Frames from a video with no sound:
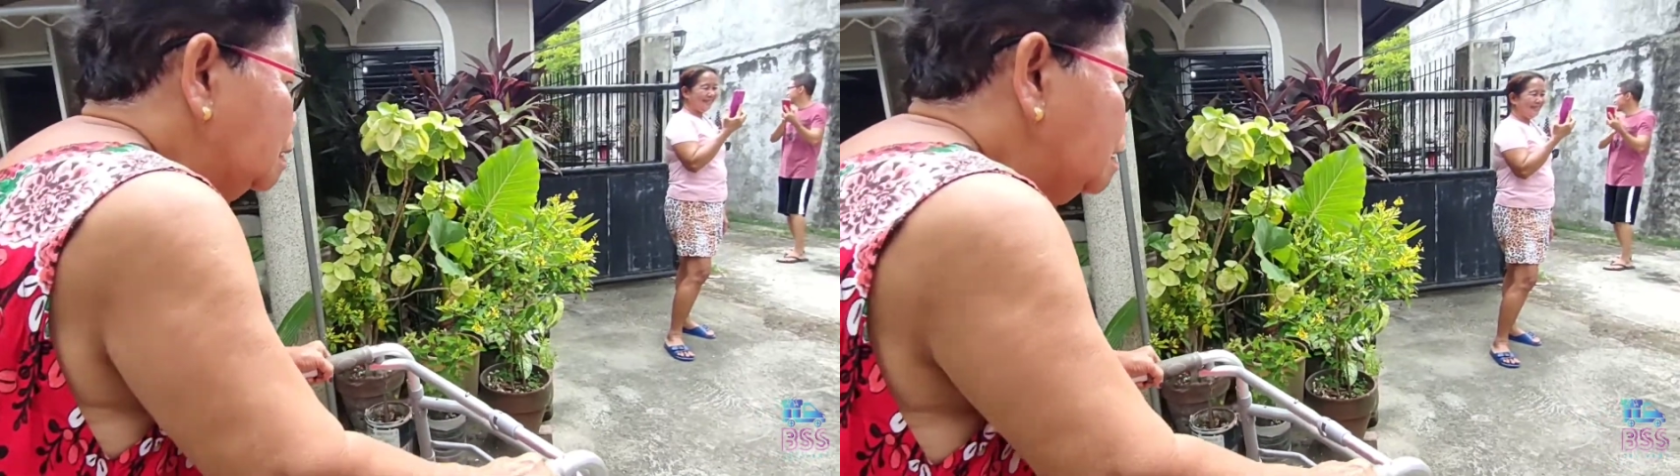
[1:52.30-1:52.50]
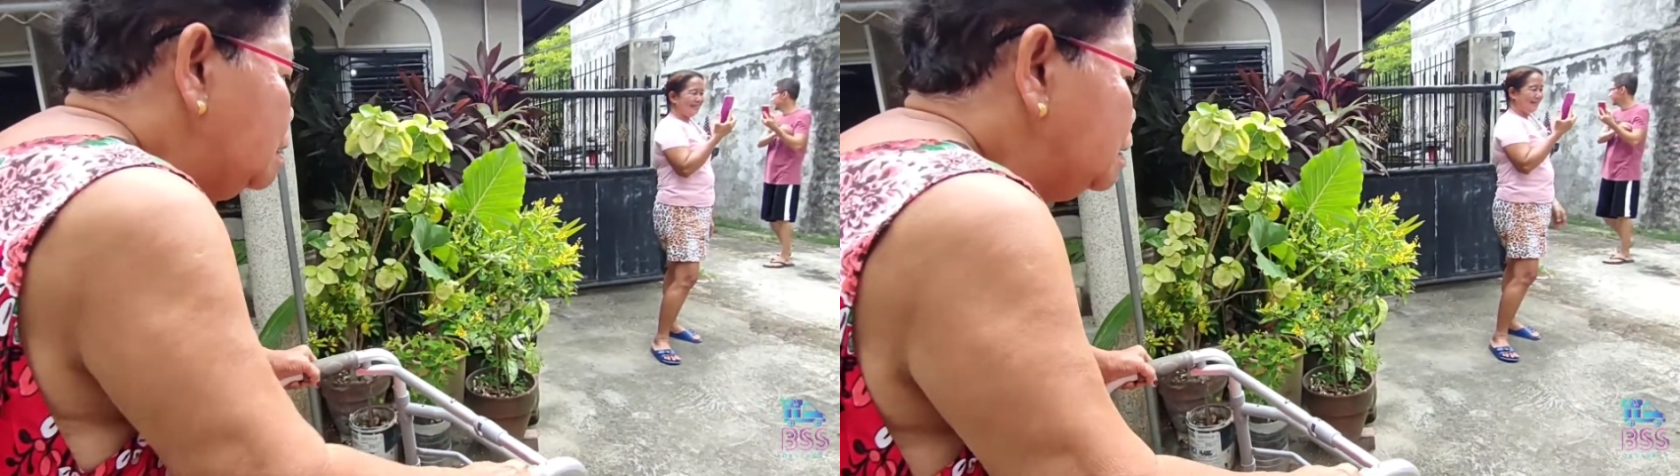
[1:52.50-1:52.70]

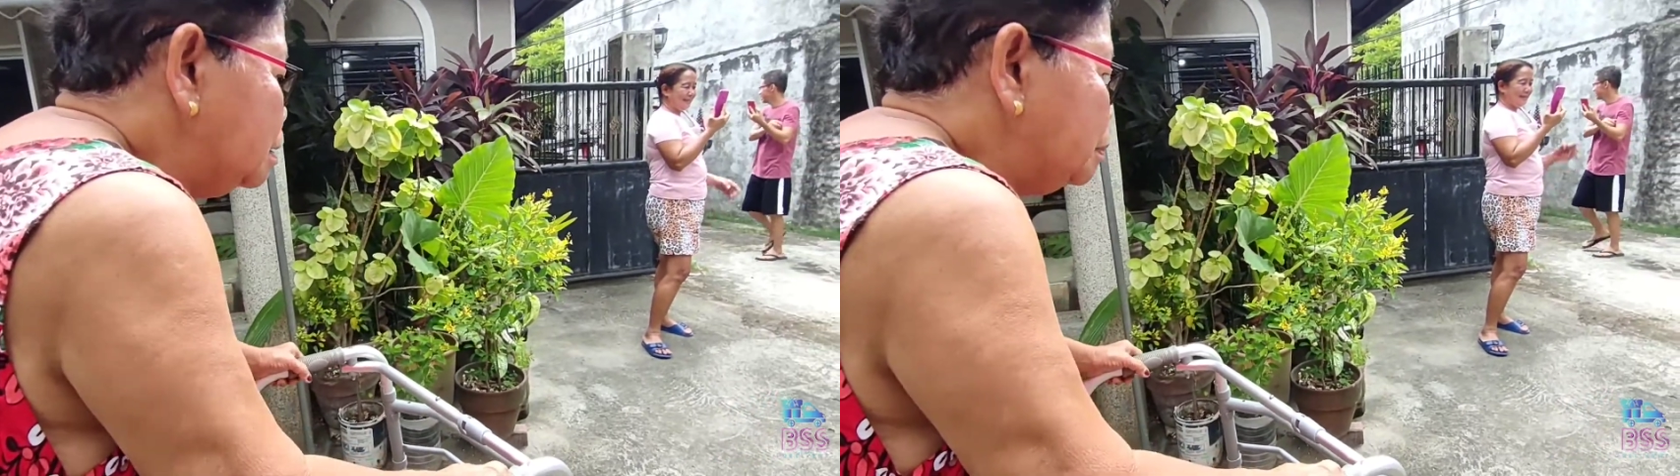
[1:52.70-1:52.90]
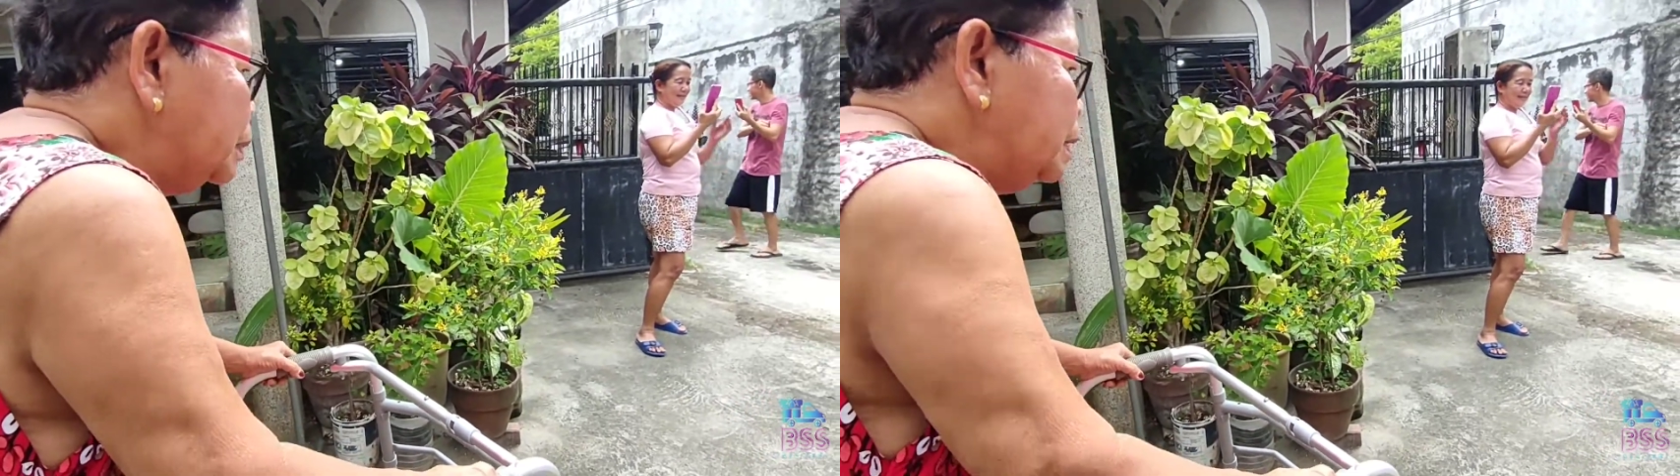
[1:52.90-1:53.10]
Ah,
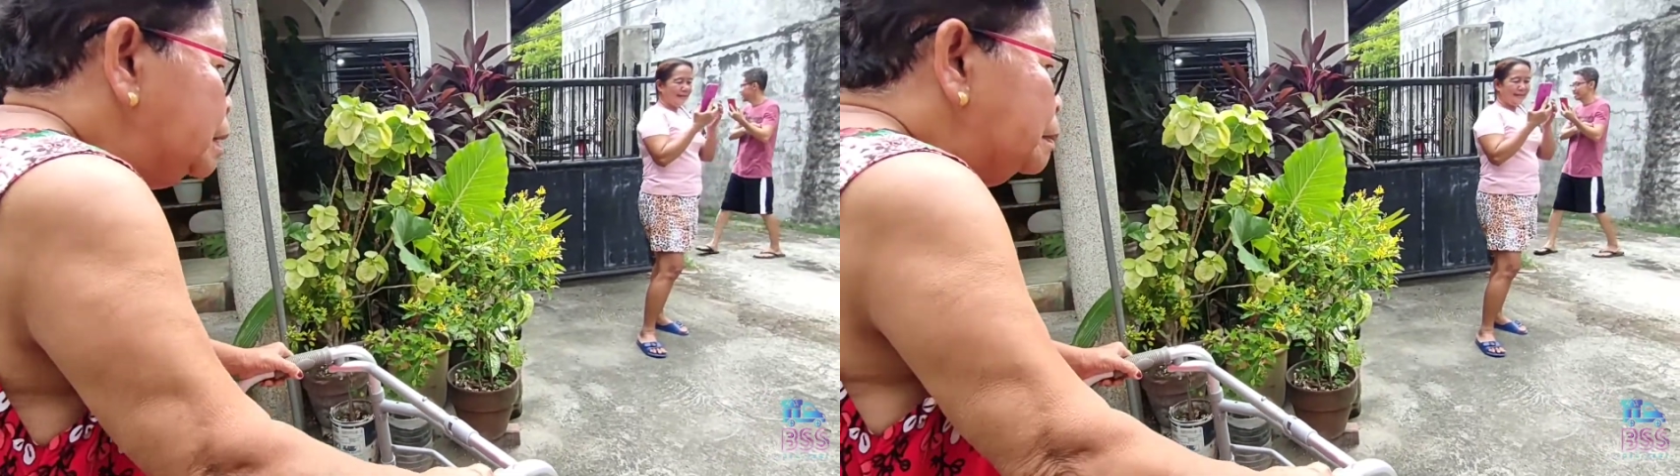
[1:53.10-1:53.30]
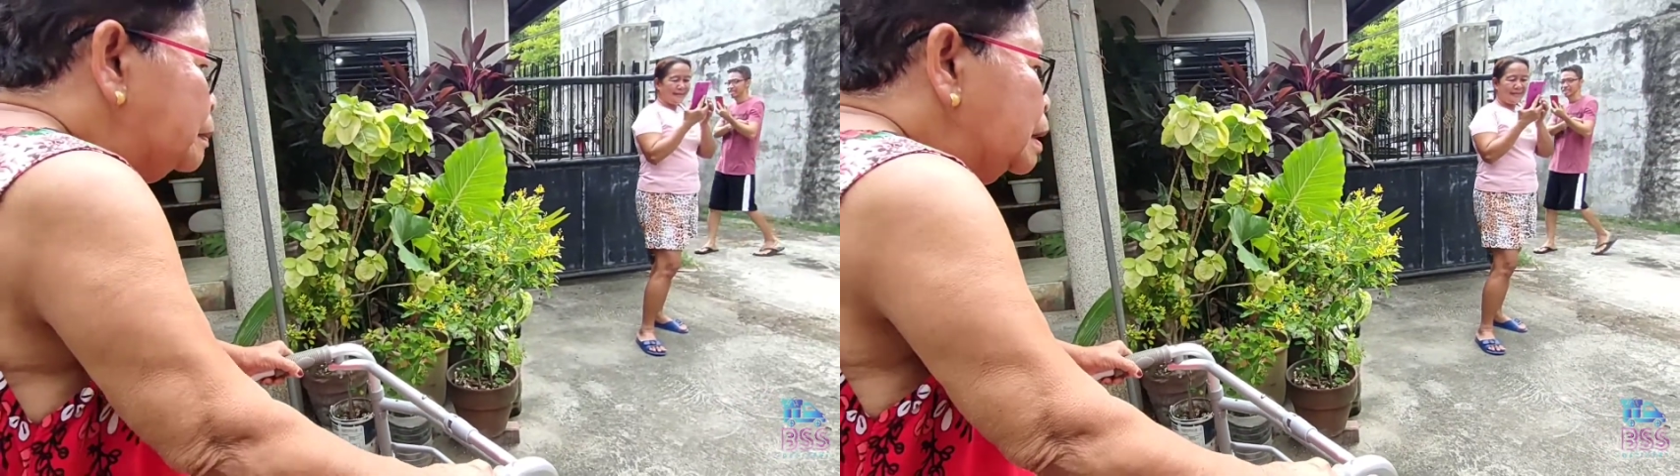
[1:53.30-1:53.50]

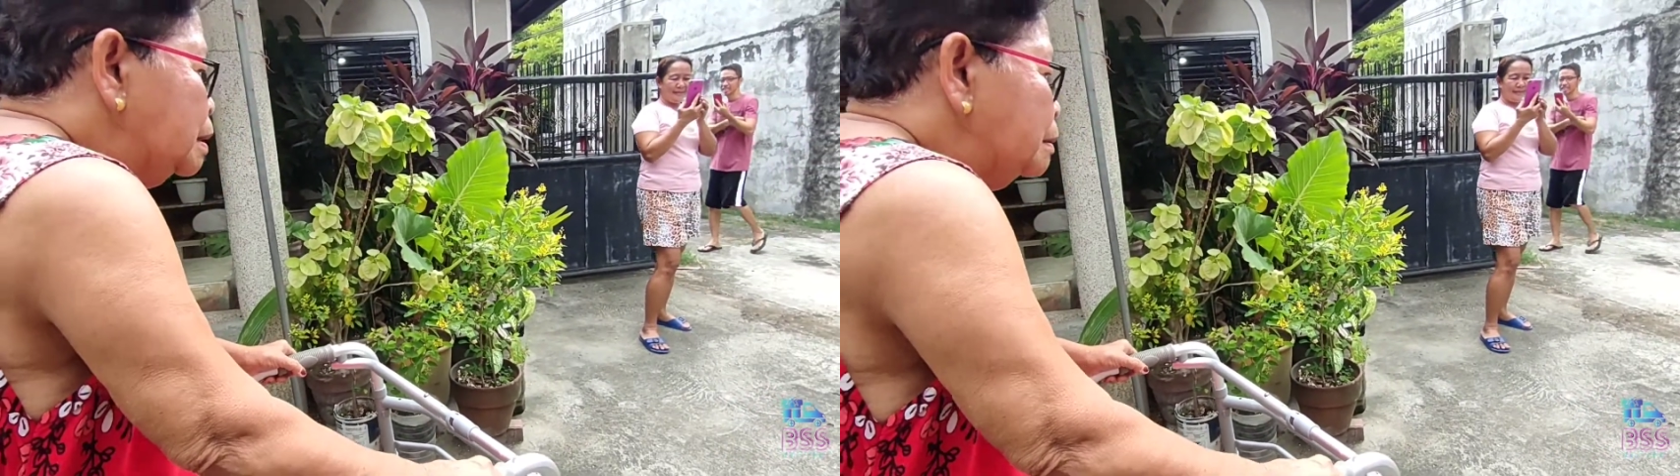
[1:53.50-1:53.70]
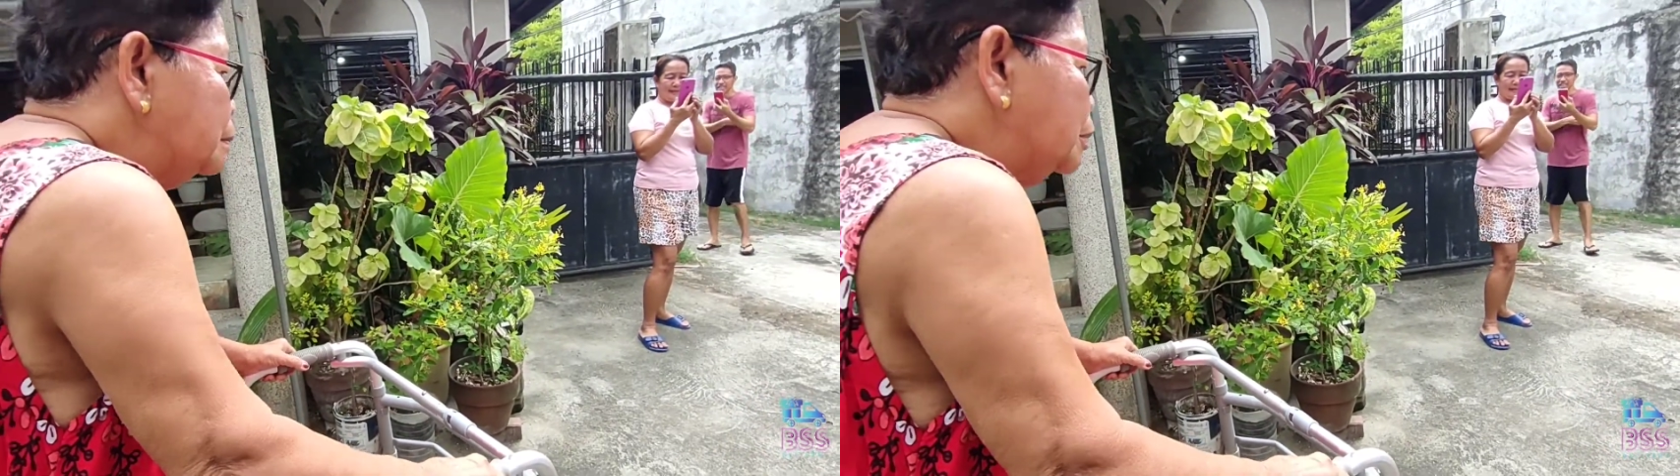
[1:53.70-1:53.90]
hirap-hirap Kaya na po
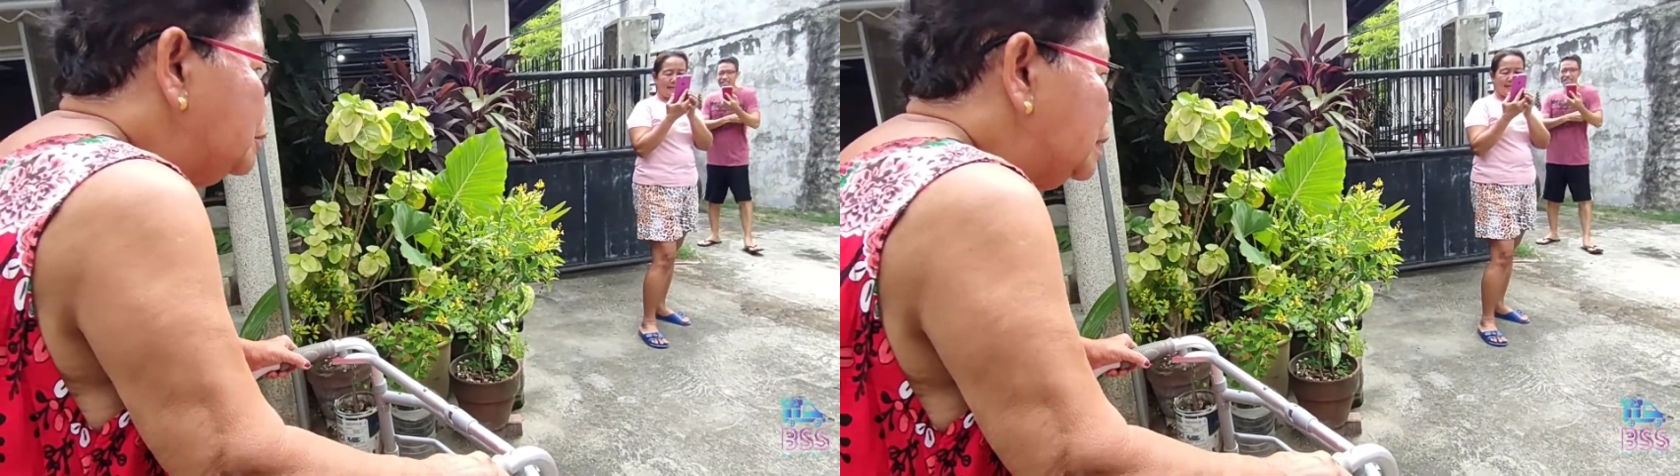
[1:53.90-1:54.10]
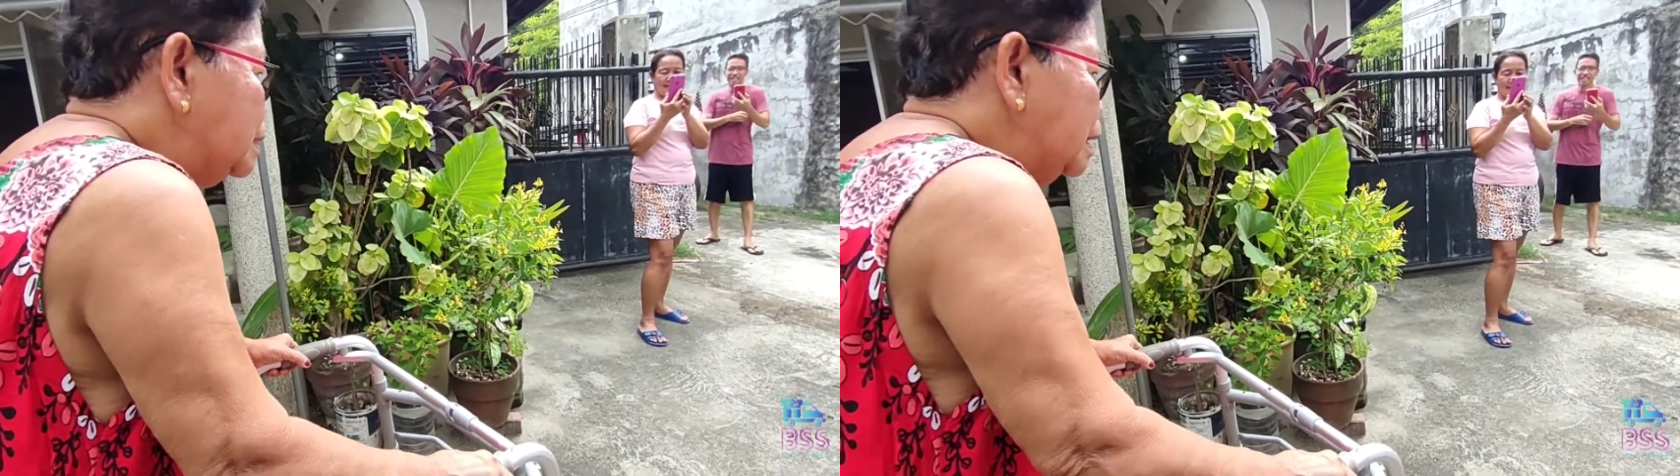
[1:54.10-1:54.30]
siya rapid
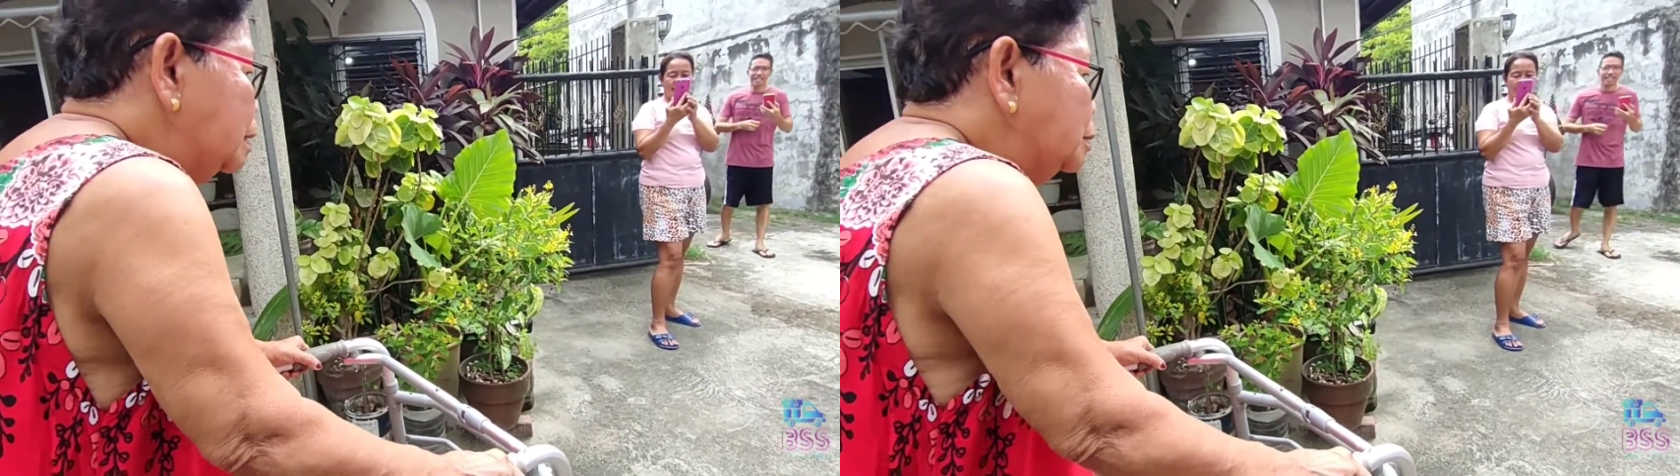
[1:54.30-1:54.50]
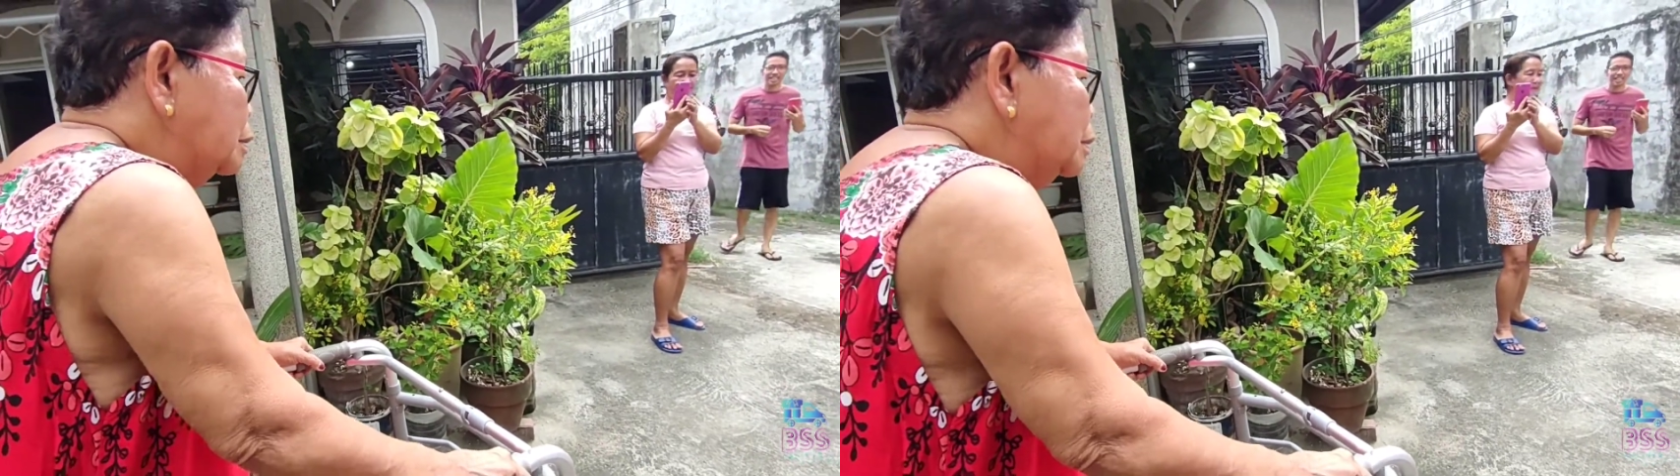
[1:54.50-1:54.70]
Tulpo.